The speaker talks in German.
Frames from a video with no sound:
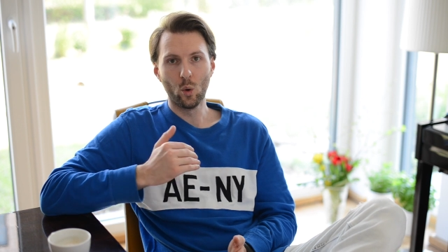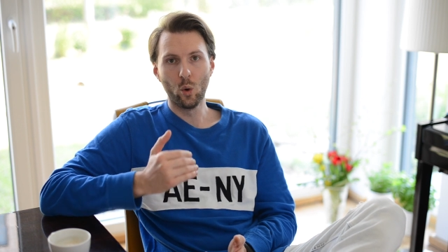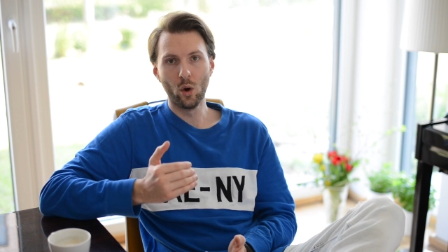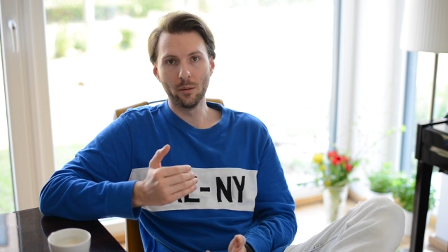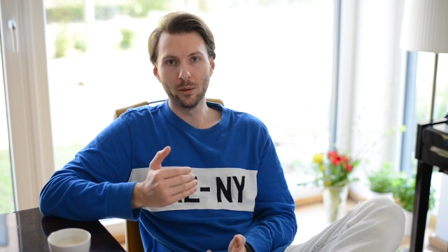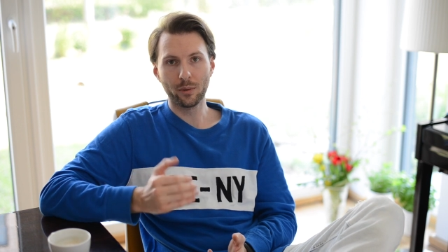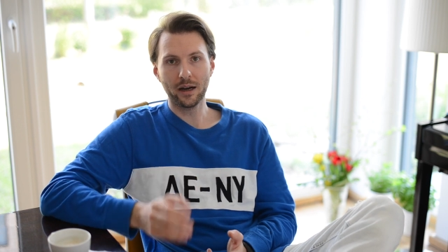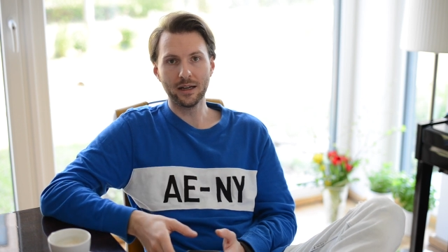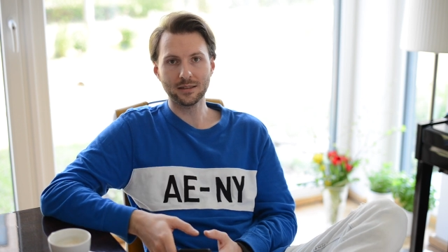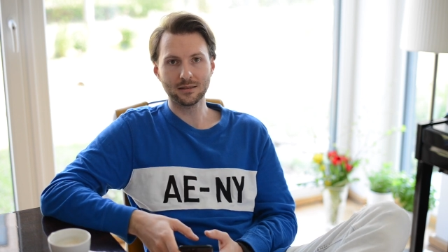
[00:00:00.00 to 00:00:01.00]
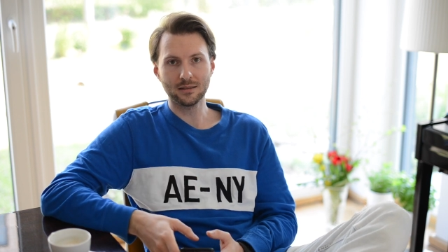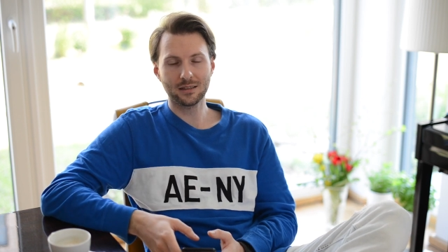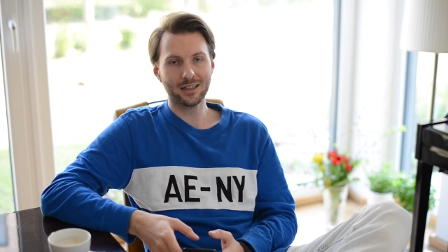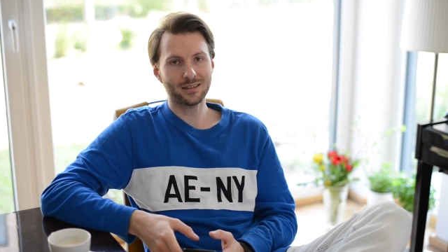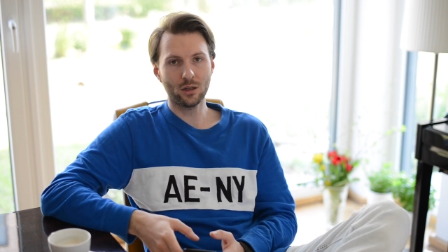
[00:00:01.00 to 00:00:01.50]
höher bepreist.
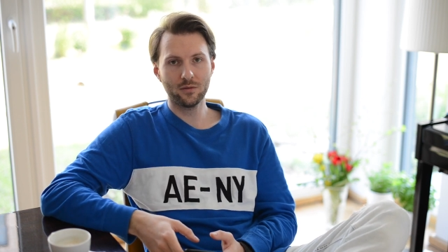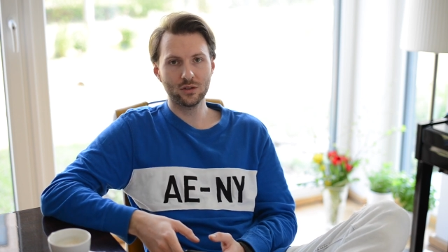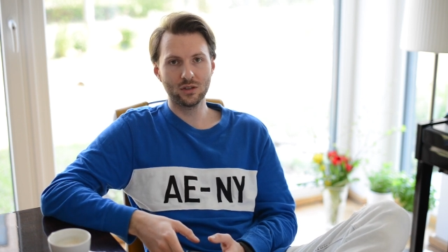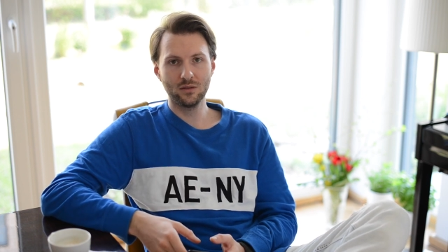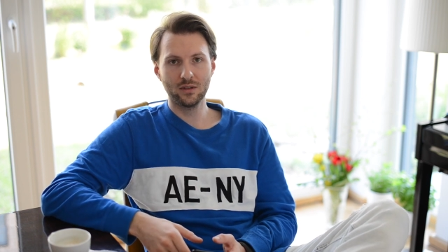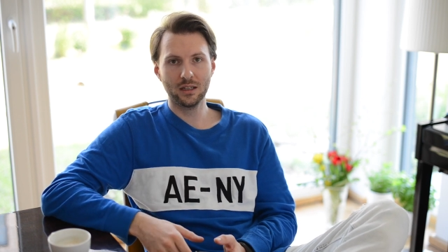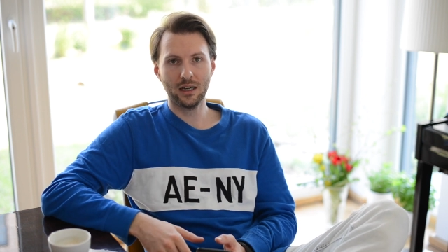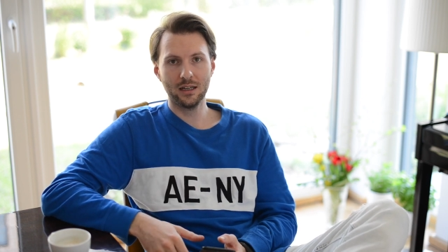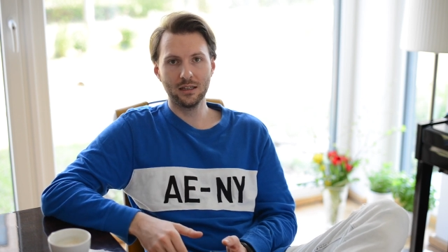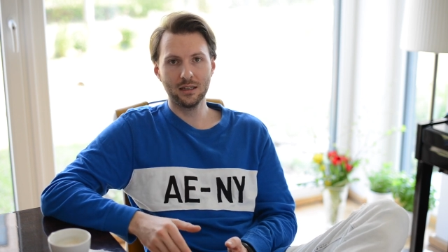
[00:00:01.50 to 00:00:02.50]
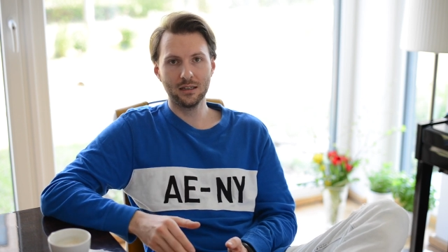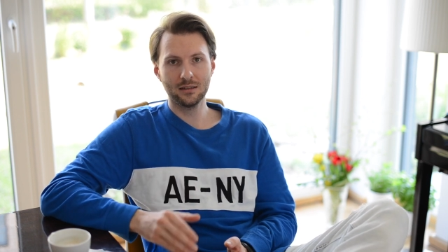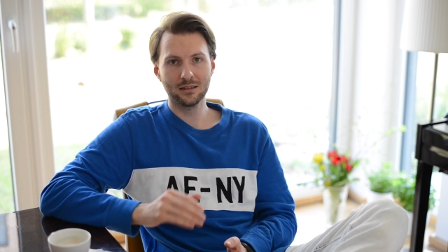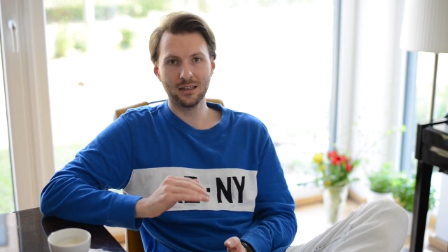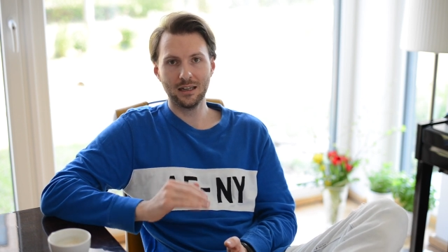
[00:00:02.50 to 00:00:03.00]
Ich kann es auch verstehen, wenn einer
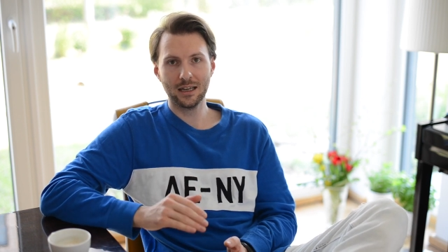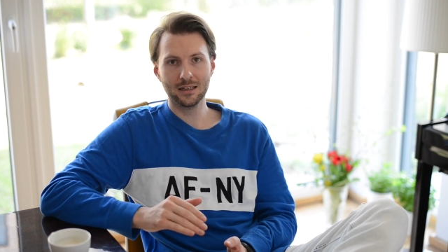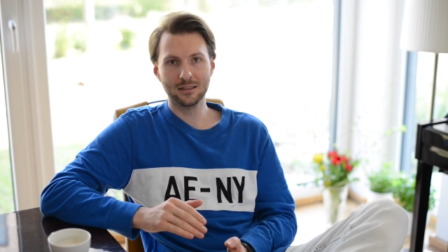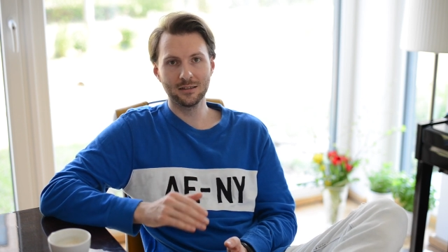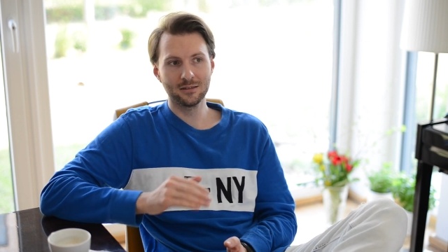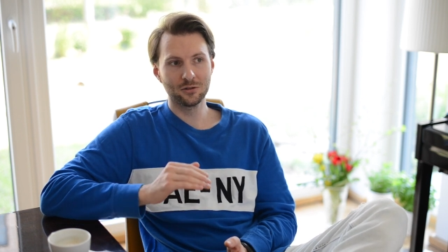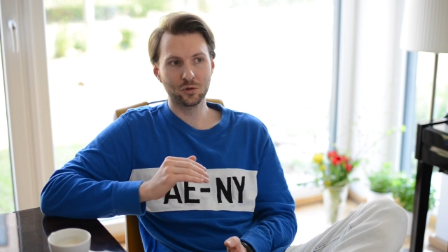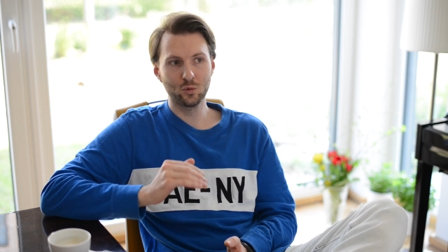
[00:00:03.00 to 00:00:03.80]
einen geleckten,